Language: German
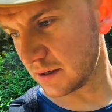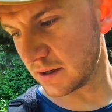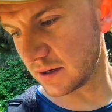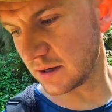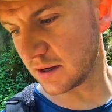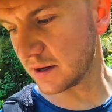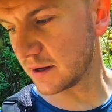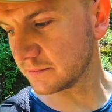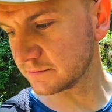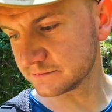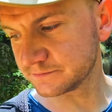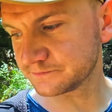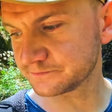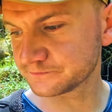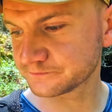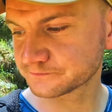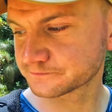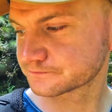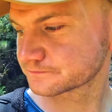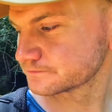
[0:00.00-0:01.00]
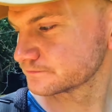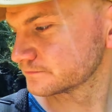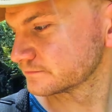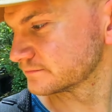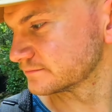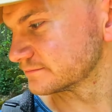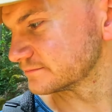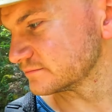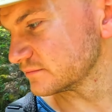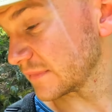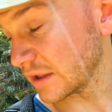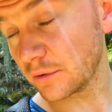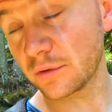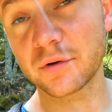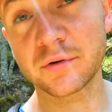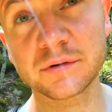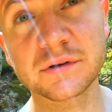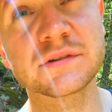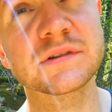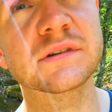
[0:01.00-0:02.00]
Ähm,
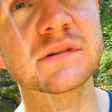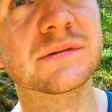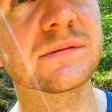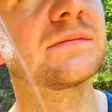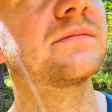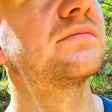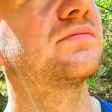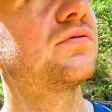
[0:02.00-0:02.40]
und es ist